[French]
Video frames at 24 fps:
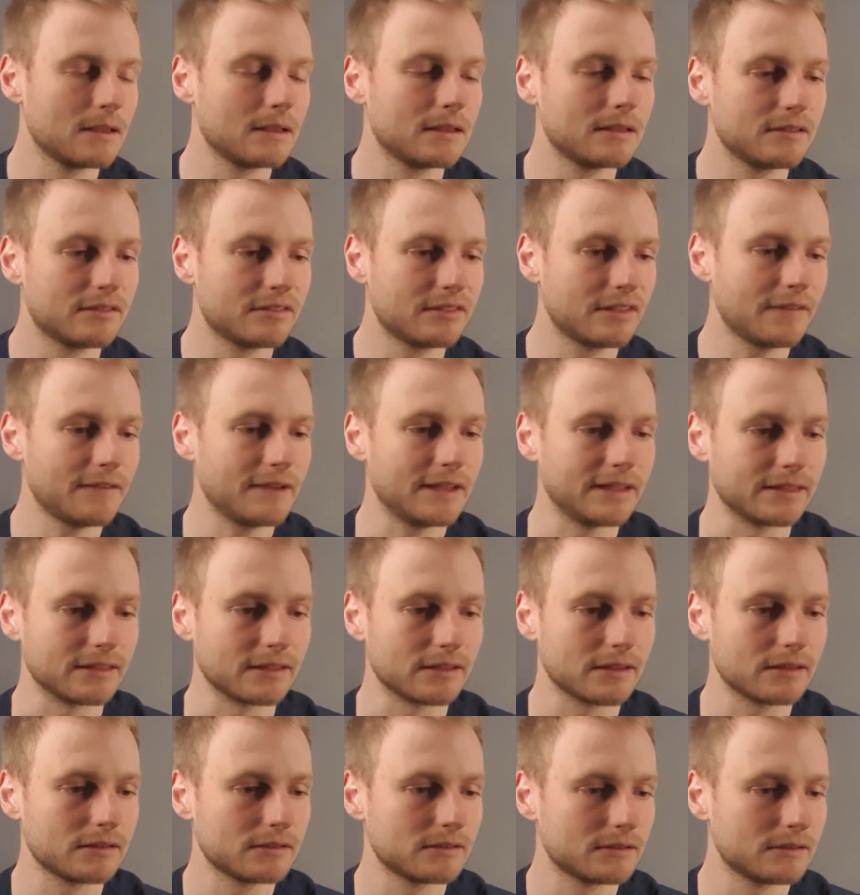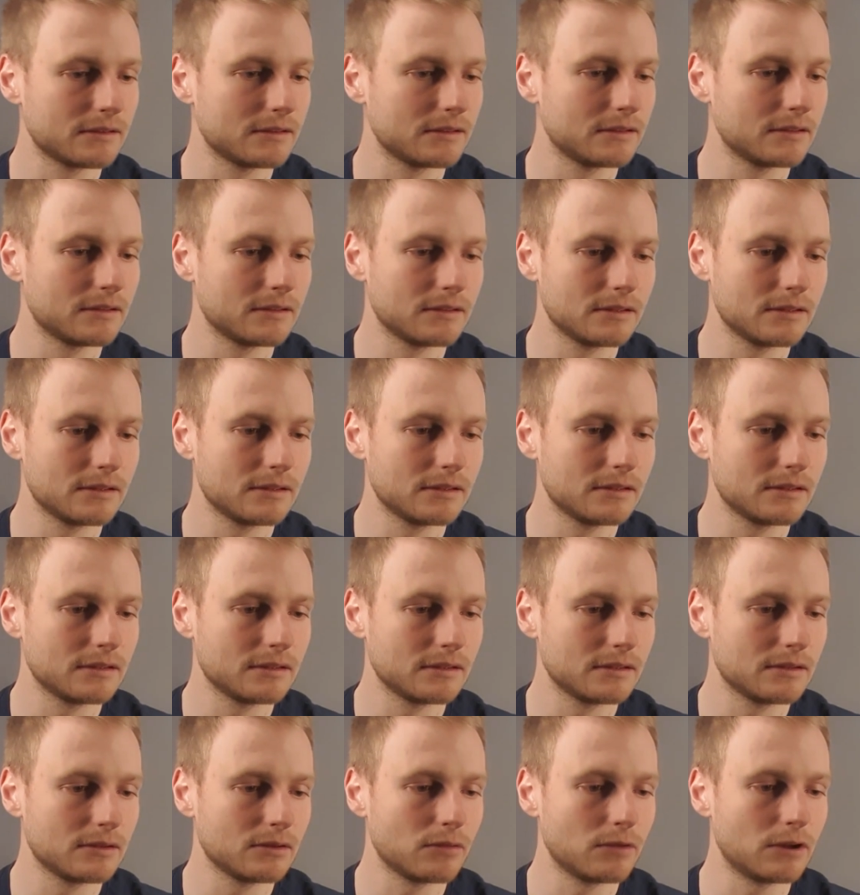ça va être,
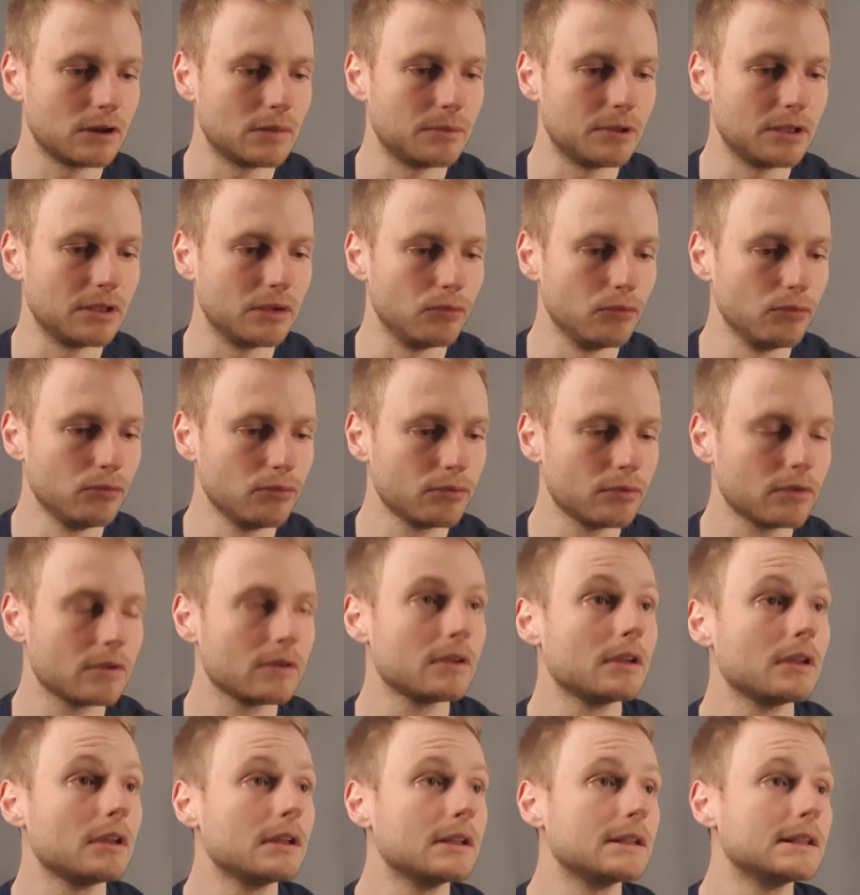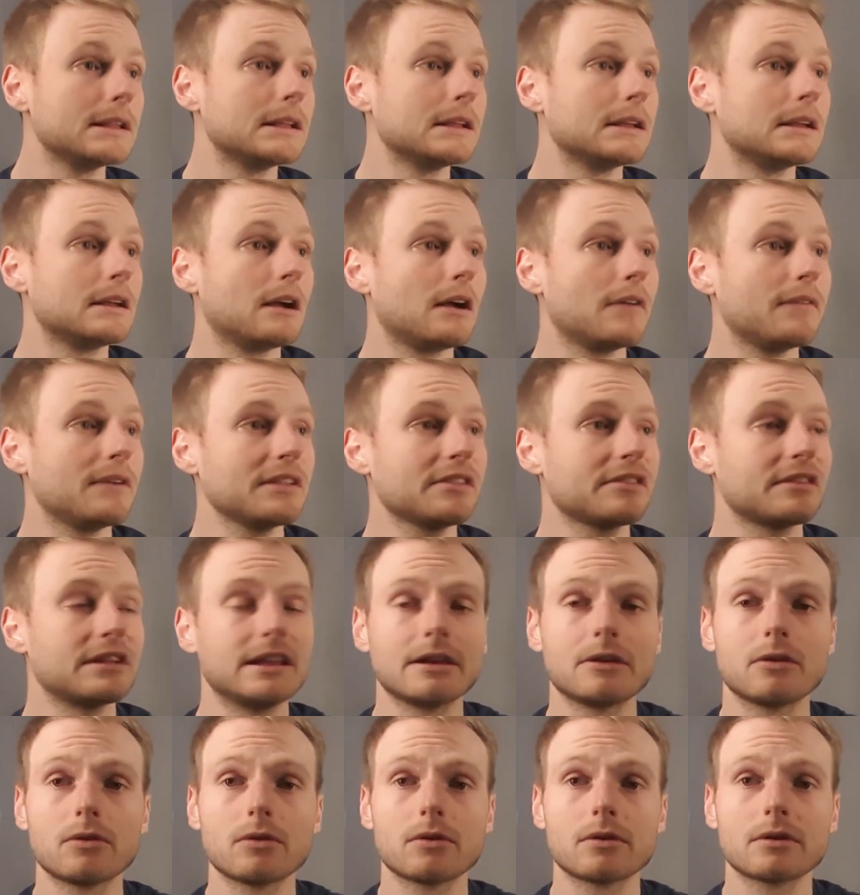on va l'appeler U, en fait c'est
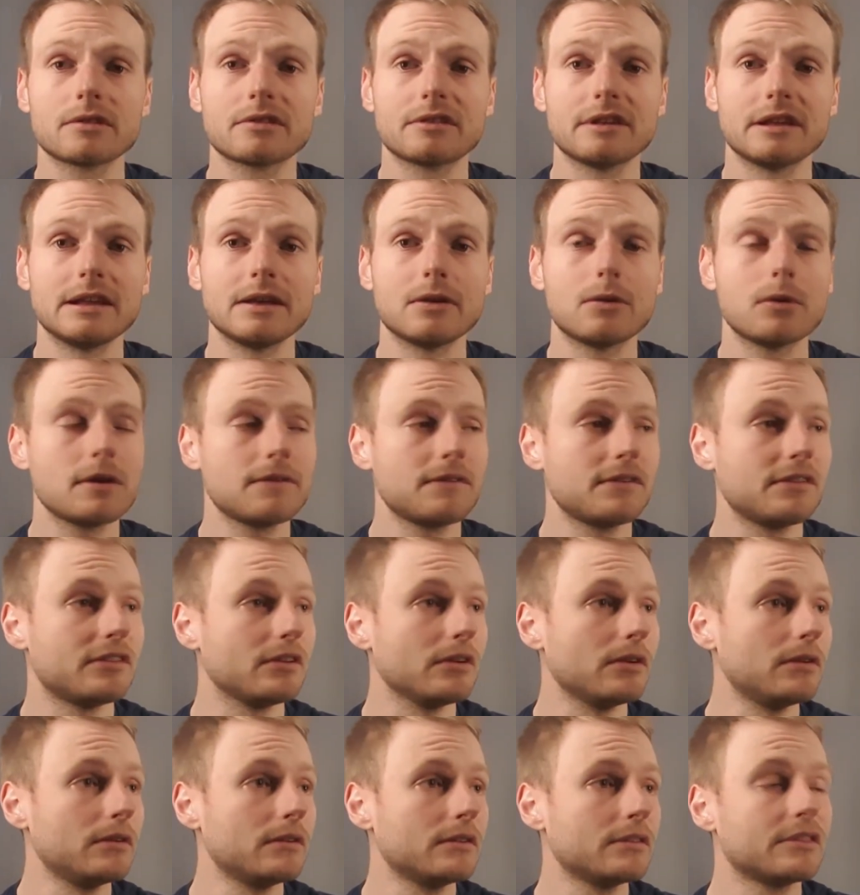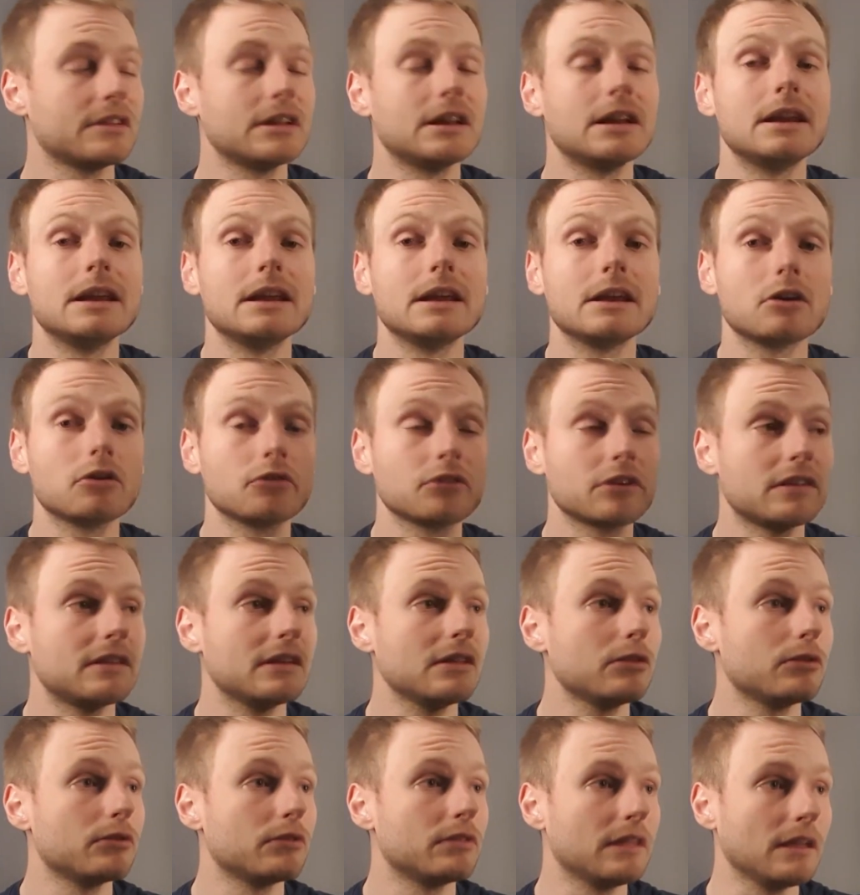les, les coefficients, c'est les quantités
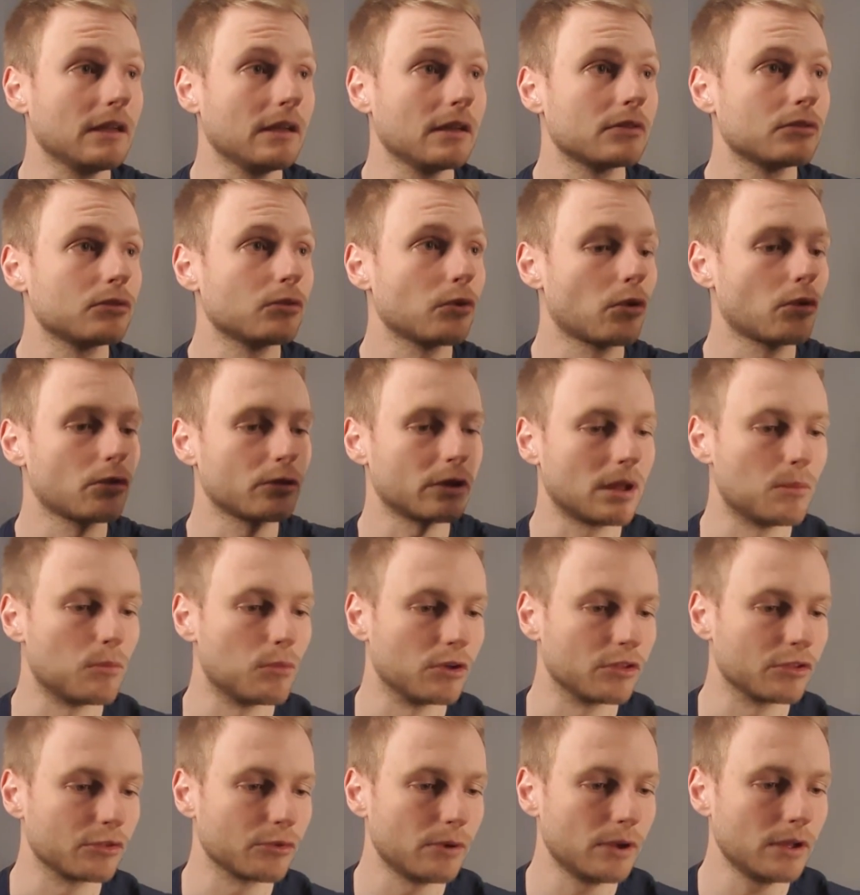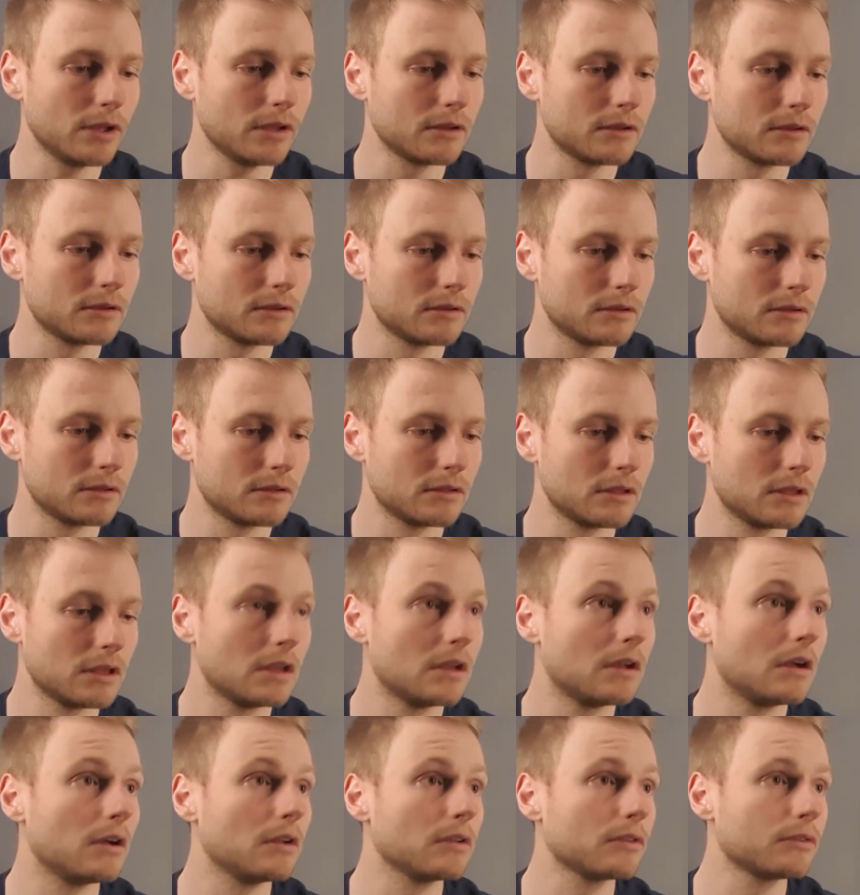de T. Donc on en a moins 3,
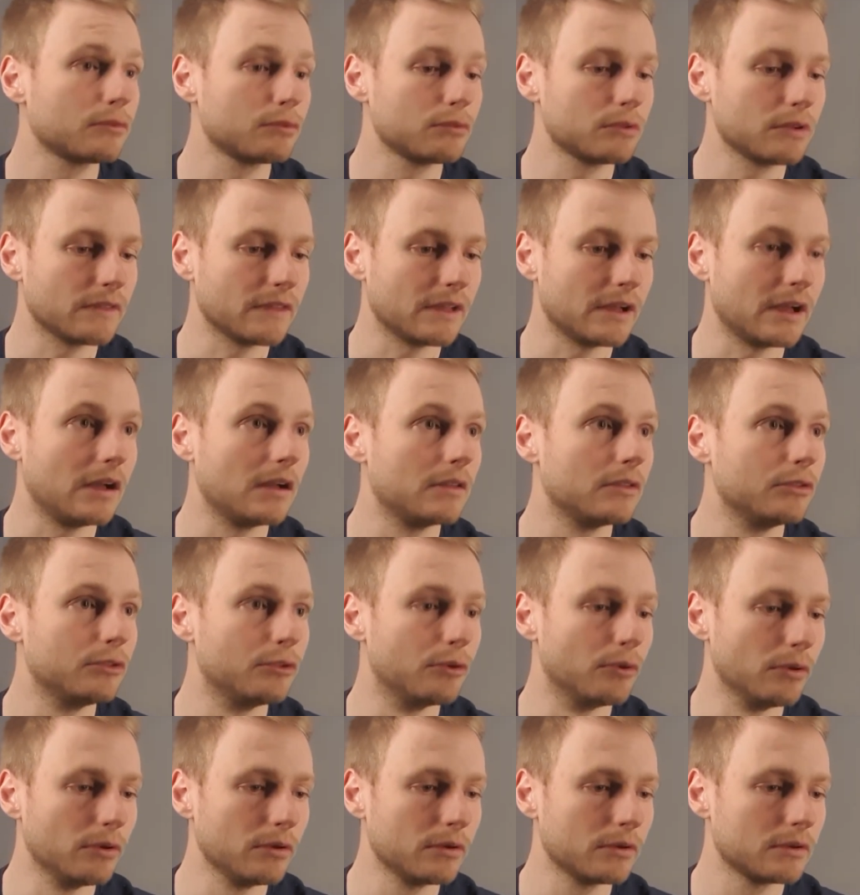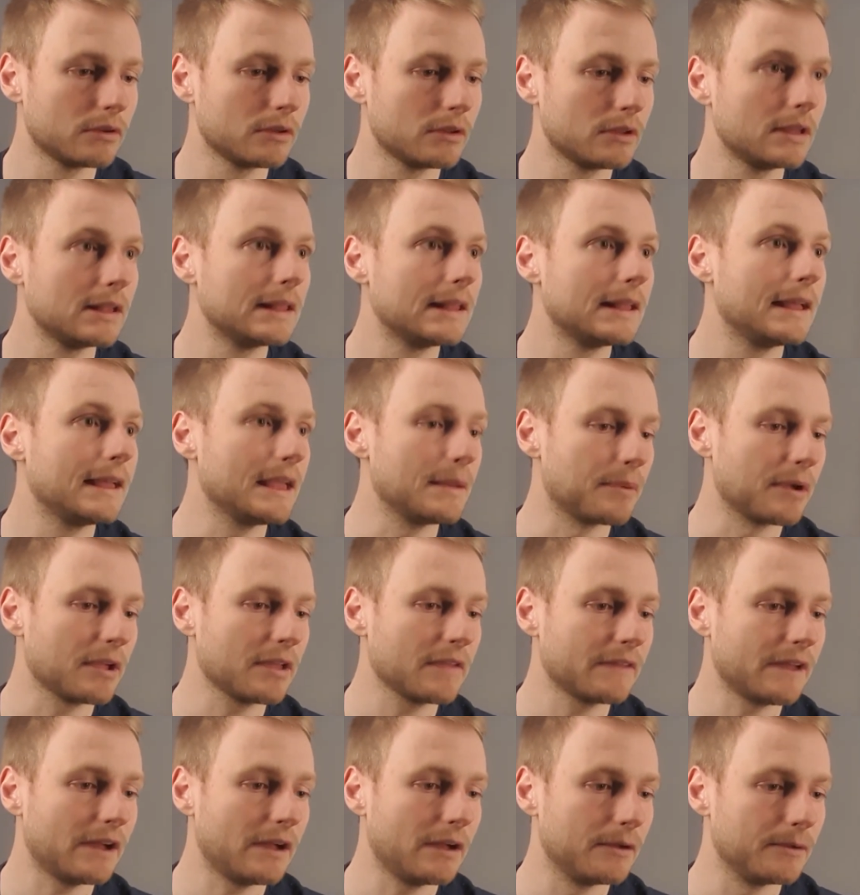en dessous il y en a 2, et après il y
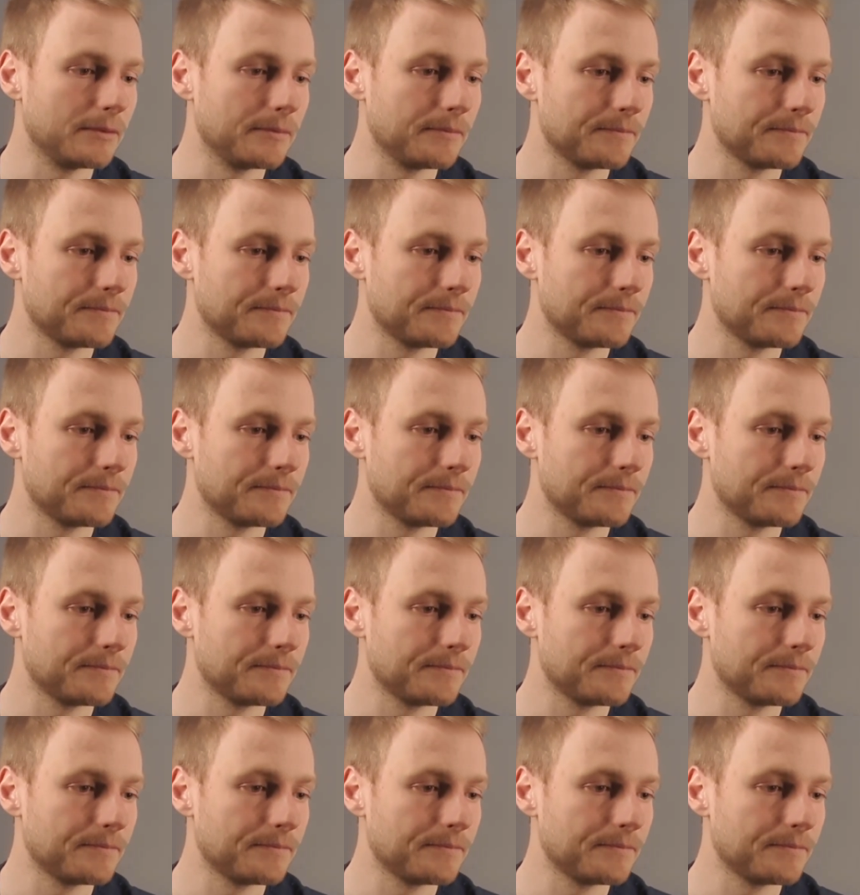en a 1.